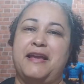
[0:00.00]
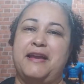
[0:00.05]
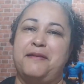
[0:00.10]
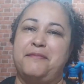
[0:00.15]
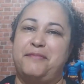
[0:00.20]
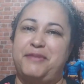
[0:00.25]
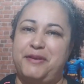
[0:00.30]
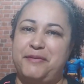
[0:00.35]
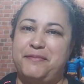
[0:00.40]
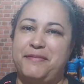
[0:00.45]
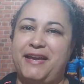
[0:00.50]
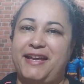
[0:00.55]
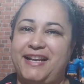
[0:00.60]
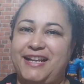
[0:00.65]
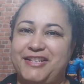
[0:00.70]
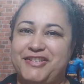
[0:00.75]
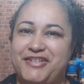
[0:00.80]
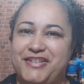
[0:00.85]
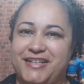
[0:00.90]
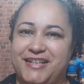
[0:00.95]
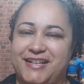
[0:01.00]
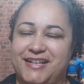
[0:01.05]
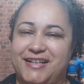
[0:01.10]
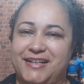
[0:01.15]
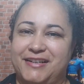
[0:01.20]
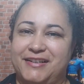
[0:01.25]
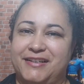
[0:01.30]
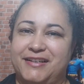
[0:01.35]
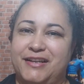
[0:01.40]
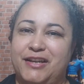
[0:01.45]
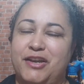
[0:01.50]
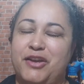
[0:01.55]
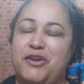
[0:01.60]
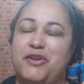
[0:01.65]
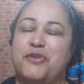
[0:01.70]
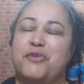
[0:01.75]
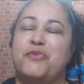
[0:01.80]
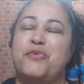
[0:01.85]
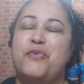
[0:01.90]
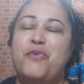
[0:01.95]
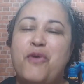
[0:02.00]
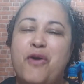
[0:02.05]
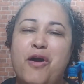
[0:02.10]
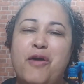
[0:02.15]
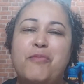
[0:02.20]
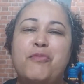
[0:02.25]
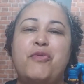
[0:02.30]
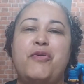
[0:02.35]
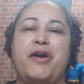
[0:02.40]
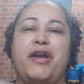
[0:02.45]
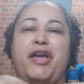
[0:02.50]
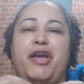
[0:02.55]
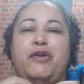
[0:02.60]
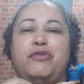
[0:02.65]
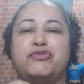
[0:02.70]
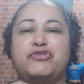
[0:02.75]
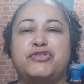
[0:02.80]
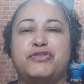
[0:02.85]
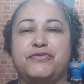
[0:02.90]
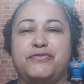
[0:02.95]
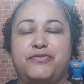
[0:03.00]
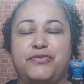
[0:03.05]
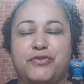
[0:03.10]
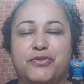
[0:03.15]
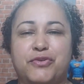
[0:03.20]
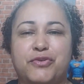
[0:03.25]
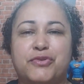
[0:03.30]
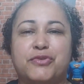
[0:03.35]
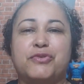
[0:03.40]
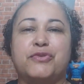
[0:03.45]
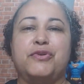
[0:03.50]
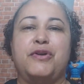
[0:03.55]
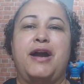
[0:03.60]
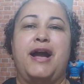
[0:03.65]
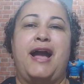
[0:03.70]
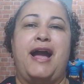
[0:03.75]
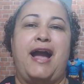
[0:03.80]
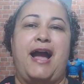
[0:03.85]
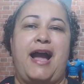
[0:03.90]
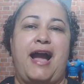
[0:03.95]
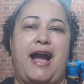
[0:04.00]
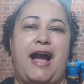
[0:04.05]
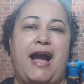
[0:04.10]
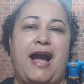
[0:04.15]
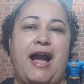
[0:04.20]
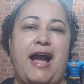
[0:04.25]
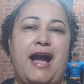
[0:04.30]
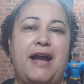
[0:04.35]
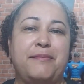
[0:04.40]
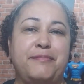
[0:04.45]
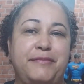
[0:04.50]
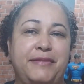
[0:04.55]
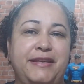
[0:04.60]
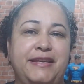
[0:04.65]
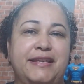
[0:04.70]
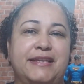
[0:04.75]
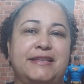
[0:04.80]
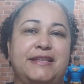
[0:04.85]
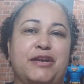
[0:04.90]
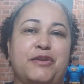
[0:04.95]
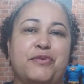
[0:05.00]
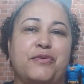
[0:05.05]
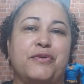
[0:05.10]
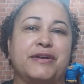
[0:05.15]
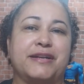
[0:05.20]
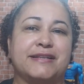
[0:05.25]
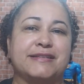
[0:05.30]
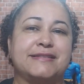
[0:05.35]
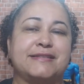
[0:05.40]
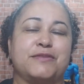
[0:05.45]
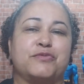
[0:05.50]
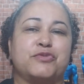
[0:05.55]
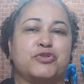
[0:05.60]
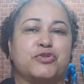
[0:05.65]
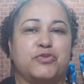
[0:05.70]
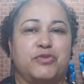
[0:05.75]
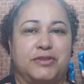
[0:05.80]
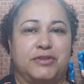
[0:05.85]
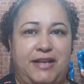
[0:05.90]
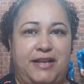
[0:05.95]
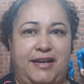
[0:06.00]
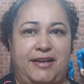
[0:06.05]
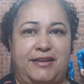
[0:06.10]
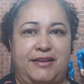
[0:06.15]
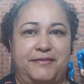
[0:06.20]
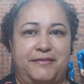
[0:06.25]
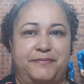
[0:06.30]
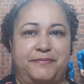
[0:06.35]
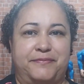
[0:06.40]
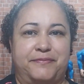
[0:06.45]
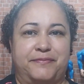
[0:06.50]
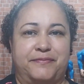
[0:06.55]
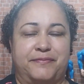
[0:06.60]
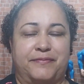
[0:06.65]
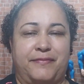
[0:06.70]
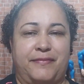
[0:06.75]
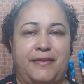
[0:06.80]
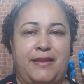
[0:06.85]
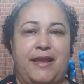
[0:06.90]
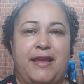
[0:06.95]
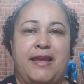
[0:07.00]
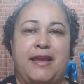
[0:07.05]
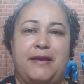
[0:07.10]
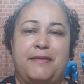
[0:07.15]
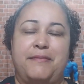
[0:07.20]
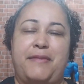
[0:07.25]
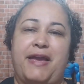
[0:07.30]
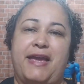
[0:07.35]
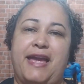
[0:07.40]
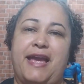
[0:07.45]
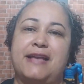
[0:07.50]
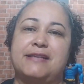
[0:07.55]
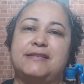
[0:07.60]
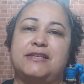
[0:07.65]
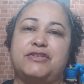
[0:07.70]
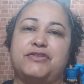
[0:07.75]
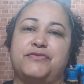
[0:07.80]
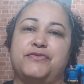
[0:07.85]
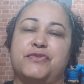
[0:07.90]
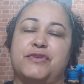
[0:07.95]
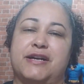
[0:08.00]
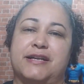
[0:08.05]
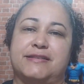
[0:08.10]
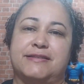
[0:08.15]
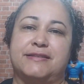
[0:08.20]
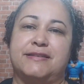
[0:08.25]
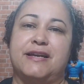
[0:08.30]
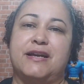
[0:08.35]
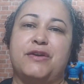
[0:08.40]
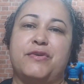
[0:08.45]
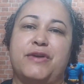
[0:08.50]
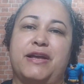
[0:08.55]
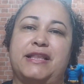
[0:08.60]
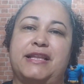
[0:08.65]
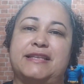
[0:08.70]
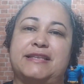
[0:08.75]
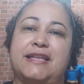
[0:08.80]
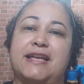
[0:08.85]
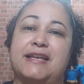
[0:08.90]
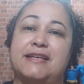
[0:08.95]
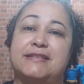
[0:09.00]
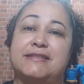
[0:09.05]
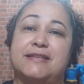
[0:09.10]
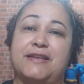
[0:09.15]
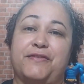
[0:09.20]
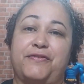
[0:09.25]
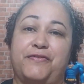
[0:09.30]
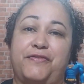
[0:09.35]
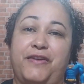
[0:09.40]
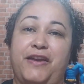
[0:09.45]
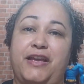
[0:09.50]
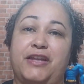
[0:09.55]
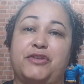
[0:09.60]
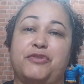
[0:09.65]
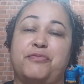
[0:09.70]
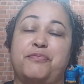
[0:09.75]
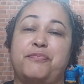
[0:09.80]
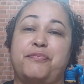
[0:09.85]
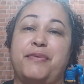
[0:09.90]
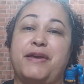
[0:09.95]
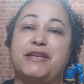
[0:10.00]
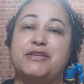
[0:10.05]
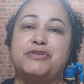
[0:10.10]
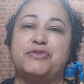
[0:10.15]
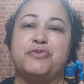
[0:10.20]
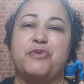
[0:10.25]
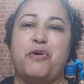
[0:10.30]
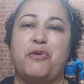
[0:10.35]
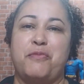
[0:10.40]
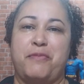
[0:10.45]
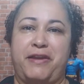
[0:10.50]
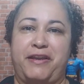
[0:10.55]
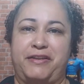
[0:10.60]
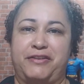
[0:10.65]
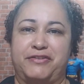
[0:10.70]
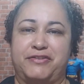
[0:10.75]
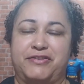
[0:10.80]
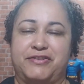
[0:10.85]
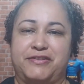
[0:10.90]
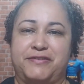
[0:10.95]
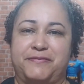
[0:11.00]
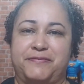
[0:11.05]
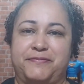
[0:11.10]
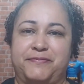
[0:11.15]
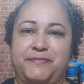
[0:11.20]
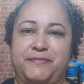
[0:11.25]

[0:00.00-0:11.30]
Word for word: Primeira dica: como eu divulgo a minha decoração escolar? Bem, essa divulgação ela tem que ser feita pessoalmente,